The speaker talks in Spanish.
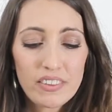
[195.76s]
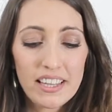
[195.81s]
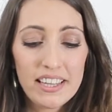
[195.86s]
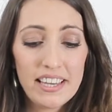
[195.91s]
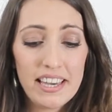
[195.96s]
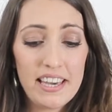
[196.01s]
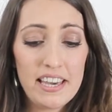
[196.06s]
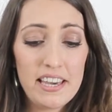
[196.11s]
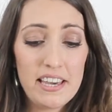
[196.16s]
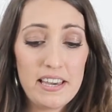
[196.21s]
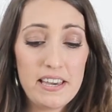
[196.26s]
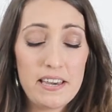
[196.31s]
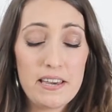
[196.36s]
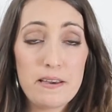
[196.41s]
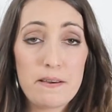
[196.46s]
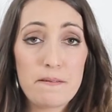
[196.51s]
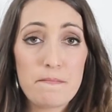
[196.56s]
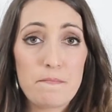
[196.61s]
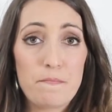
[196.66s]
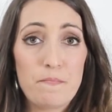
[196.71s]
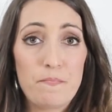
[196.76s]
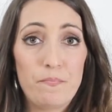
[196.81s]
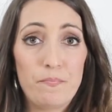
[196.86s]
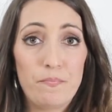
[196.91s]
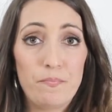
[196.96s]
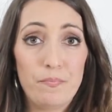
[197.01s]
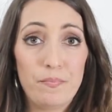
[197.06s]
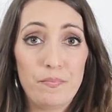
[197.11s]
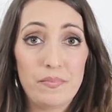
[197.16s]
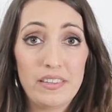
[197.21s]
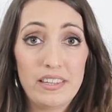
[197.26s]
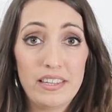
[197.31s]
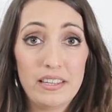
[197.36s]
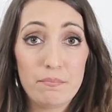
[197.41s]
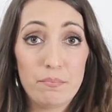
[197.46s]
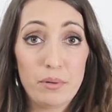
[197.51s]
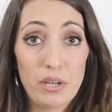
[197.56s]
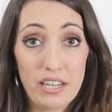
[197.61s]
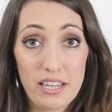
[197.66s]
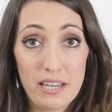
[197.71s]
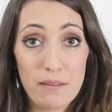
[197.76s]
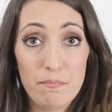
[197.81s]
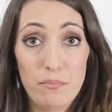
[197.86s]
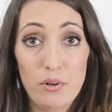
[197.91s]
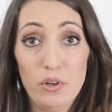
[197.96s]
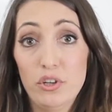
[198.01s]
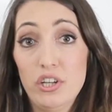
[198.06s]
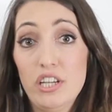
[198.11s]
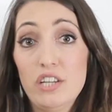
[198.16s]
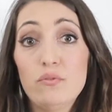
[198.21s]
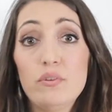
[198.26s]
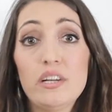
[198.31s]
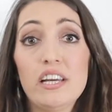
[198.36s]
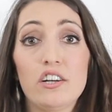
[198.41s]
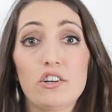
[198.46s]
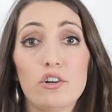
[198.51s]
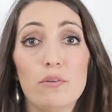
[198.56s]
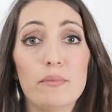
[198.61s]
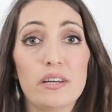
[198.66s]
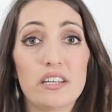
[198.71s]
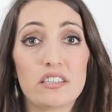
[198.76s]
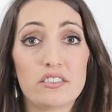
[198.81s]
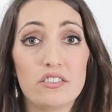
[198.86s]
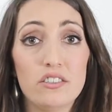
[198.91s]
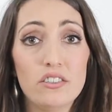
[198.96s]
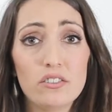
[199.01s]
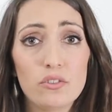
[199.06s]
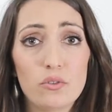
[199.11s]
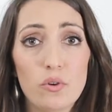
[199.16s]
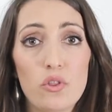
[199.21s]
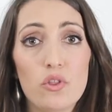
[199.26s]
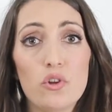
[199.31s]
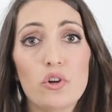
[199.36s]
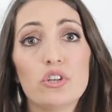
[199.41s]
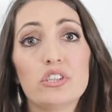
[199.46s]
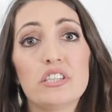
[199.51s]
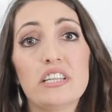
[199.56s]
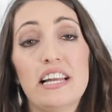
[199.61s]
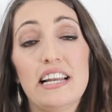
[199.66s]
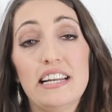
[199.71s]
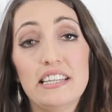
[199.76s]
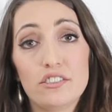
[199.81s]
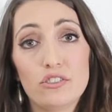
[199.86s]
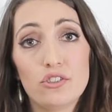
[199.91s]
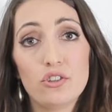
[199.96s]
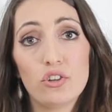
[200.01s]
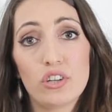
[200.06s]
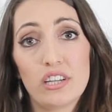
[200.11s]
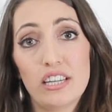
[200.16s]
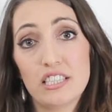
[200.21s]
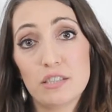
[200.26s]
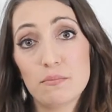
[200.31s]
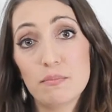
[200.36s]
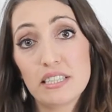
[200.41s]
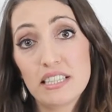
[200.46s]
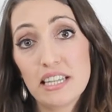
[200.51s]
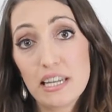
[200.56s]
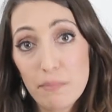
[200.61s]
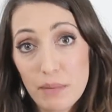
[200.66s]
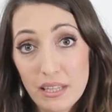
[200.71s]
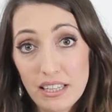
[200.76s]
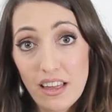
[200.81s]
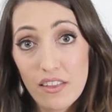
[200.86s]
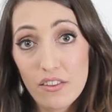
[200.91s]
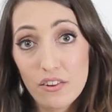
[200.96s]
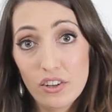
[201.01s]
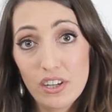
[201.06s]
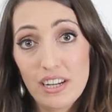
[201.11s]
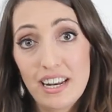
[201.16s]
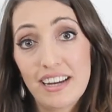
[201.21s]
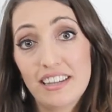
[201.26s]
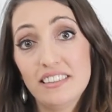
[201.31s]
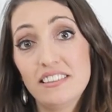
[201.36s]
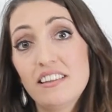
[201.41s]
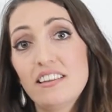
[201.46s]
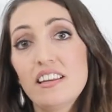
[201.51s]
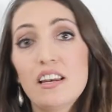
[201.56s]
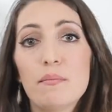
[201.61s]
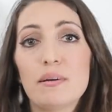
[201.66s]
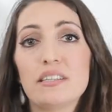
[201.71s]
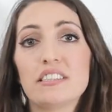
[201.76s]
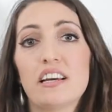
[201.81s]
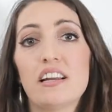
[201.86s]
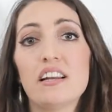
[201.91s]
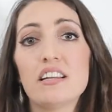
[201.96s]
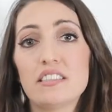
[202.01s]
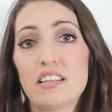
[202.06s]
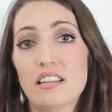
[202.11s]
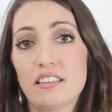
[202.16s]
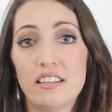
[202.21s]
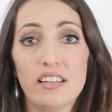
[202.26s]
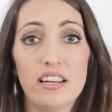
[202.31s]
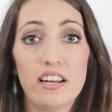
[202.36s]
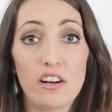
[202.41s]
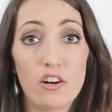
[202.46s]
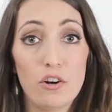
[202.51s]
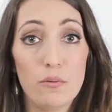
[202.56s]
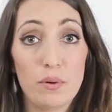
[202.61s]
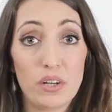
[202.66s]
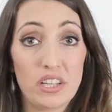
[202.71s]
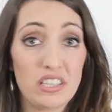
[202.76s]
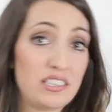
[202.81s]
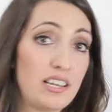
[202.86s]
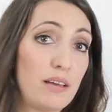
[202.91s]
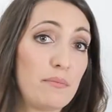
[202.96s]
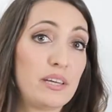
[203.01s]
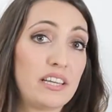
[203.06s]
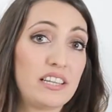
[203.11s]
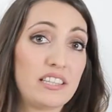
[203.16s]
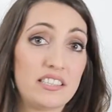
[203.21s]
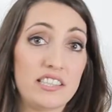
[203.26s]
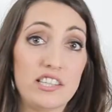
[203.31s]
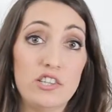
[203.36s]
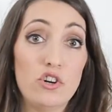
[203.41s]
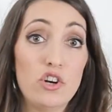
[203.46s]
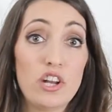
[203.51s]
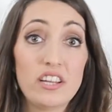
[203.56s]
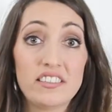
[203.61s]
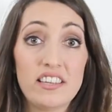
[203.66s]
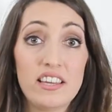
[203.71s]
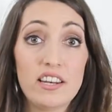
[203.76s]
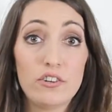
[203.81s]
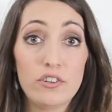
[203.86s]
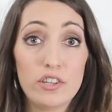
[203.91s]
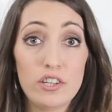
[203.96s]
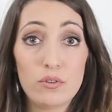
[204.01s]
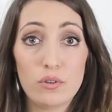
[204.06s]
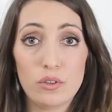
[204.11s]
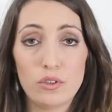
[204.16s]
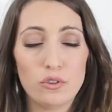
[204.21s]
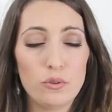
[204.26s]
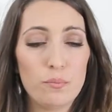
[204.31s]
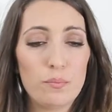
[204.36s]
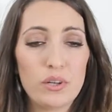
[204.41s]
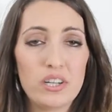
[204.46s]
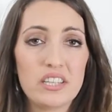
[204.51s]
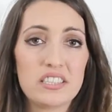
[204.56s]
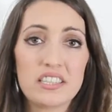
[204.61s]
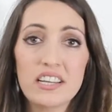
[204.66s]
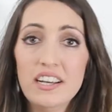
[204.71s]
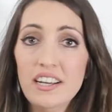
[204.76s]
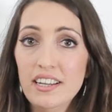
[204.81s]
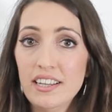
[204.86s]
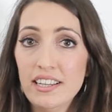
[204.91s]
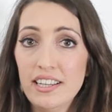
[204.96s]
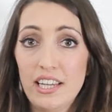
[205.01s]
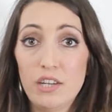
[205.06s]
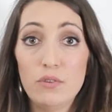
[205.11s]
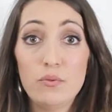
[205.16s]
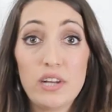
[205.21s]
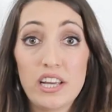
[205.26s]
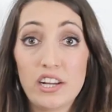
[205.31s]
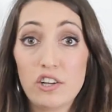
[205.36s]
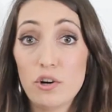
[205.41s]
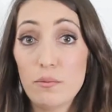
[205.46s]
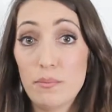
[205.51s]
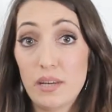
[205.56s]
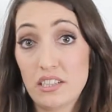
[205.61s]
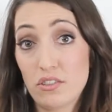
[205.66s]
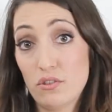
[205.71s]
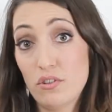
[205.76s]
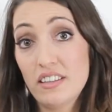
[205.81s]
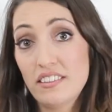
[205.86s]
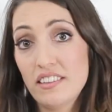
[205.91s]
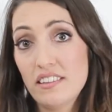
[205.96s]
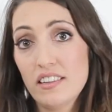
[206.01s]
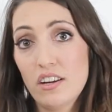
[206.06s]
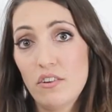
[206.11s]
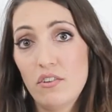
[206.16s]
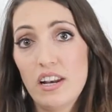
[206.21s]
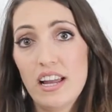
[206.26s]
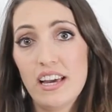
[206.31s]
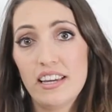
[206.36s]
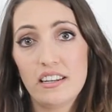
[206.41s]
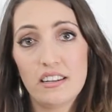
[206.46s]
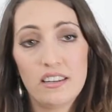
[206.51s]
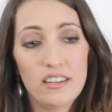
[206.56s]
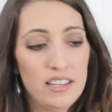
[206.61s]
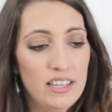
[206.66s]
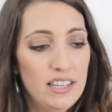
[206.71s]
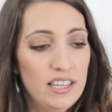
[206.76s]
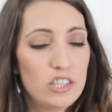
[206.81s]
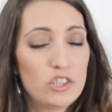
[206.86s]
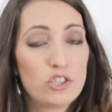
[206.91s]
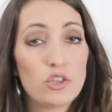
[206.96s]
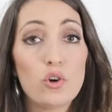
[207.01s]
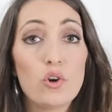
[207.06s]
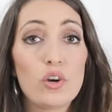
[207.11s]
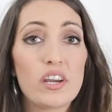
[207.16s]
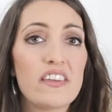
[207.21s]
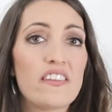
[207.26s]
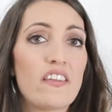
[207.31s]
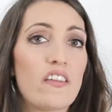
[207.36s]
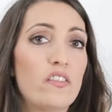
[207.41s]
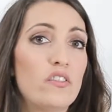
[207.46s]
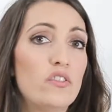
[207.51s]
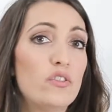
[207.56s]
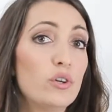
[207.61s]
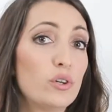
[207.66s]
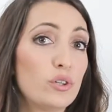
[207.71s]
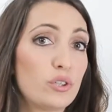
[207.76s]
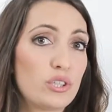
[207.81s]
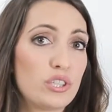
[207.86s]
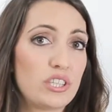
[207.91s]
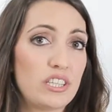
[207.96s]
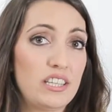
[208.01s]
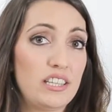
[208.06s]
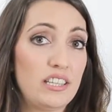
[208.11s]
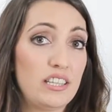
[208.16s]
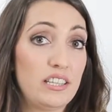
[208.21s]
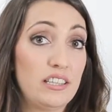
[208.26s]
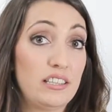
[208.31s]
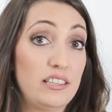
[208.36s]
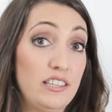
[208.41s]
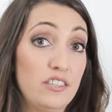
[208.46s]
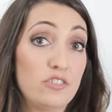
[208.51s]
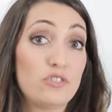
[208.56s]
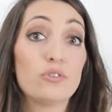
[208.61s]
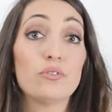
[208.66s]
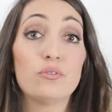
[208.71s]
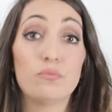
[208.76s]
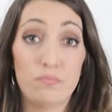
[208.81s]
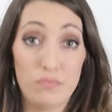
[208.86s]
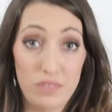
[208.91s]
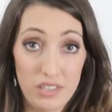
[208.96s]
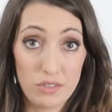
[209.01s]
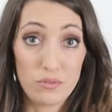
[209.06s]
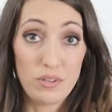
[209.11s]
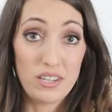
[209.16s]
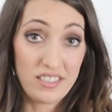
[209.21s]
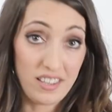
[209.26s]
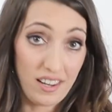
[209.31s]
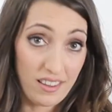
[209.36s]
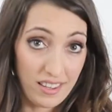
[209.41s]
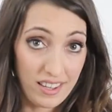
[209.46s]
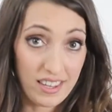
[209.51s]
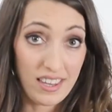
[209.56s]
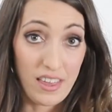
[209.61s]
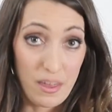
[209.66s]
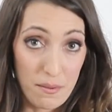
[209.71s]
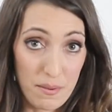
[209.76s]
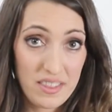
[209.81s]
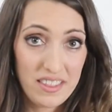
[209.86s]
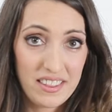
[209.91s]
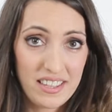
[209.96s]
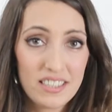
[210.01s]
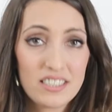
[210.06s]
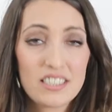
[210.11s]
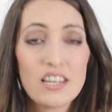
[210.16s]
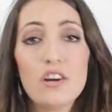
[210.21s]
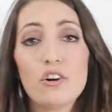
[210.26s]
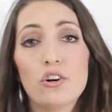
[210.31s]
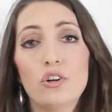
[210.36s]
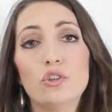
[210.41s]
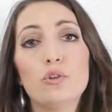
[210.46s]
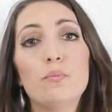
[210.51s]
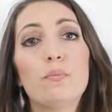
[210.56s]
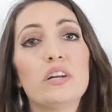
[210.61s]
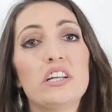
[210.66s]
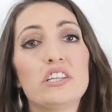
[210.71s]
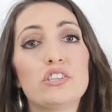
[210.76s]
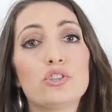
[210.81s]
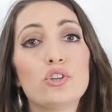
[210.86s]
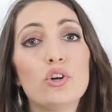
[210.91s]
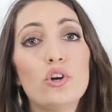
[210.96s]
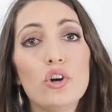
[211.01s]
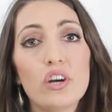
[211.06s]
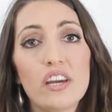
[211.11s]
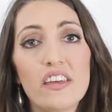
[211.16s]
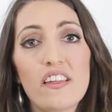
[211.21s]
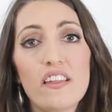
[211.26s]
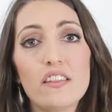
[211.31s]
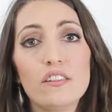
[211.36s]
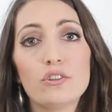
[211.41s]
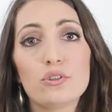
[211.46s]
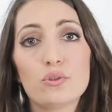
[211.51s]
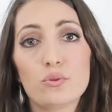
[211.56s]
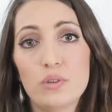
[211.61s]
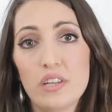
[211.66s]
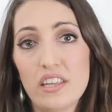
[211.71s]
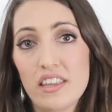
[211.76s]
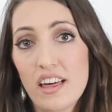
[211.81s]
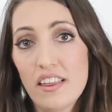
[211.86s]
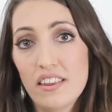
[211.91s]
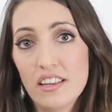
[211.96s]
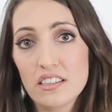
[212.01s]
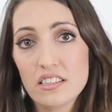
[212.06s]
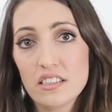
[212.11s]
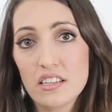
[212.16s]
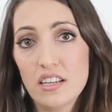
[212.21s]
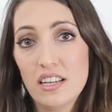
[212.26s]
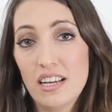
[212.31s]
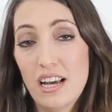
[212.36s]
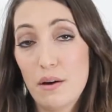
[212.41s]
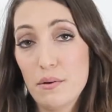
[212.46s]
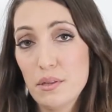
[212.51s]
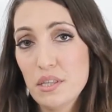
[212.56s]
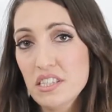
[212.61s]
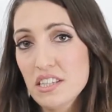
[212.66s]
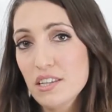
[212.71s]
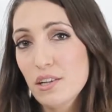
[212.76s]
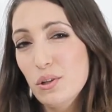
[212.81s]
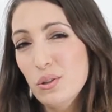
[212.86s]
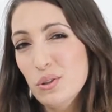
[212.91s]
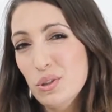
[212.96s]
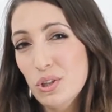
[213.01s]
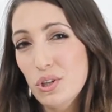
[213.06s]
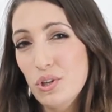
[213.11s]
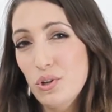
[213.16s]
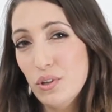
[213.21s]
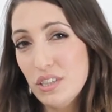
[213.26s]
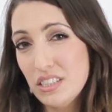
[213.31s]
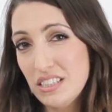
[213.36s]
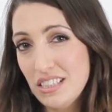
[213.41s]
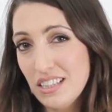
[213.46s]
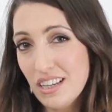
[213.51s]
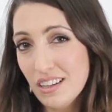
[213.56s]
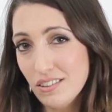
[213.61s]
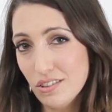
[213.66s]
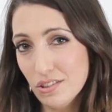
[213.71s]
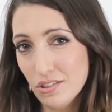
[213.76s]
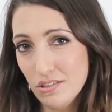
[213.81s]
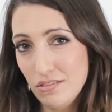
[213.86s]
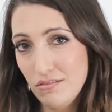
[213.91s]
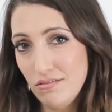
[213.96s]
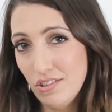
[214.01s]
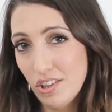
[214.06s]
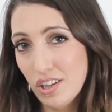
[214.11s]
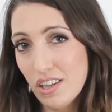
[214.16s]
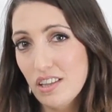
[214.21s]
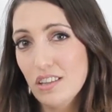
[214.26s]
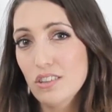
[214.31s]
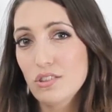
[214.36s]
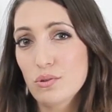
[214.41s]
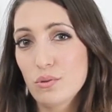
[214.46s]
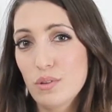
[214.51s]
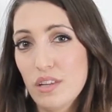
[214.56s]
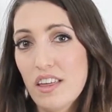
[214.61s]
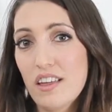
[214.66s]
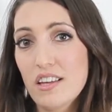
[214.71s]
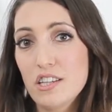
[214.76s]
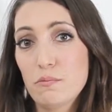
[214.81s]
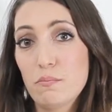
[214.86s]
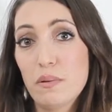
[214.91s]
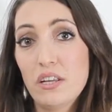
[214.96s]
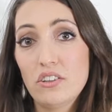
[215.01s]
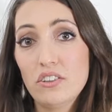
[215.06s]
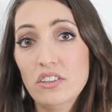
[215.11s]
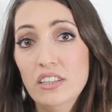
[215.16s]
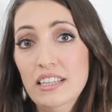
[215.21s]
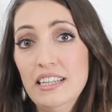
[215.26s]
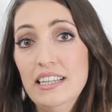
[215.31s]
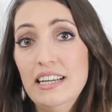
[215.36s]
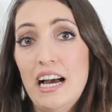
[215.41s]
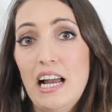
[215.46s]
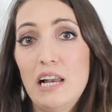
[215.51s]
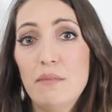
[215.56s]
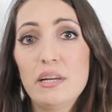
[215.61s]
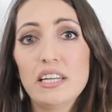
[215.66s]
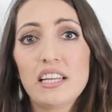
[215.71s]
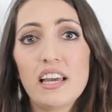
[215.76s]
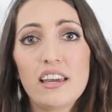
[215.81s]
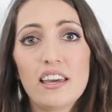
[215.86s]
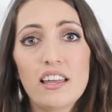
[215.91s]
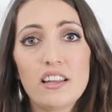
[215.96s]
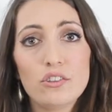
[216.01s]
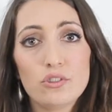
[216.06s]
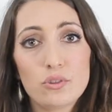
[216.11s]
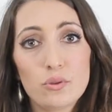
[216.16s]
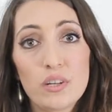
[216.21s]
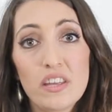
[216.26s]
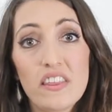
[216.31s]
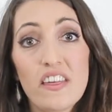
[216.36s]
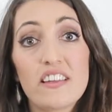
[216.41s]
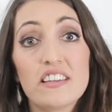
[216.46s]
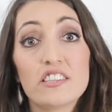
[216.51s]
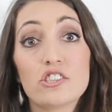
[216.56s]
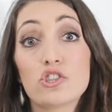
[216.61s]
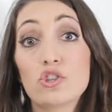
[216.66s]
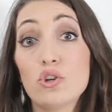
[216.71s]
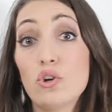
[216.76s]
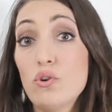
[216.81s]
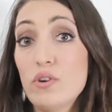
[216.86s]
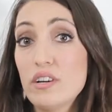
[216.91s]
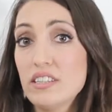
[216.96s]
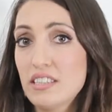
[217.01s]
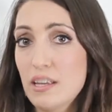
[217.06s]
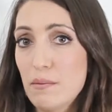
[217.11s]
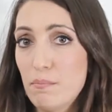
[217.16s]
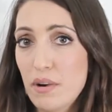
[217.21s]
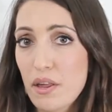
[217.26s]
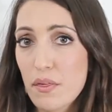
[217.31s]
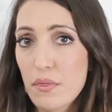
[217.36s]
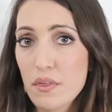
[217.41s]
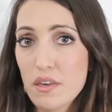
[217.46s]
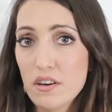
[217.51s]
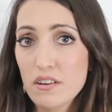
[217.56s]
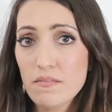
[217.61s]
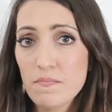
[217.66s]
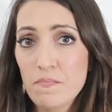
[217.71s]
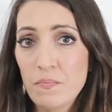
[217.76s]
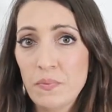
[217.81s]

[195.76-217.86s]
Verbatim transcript: Eh, por ejemplo, en un e-commerce, Cuando el stock es más limitado, la gente tiene más ganas de adquirirlo porque sabe que si no lo adquiere hoy, cuando tú pones en un e-commerce, una tienda online, solo quedan dos, eh, de hecho es una estrategia de ventas, cuando tú pones solo quedan dos unidades, a veces incluso no es cierto, no quedan dos unidades, pero al ver que quedan dos unidades solo a ese precio,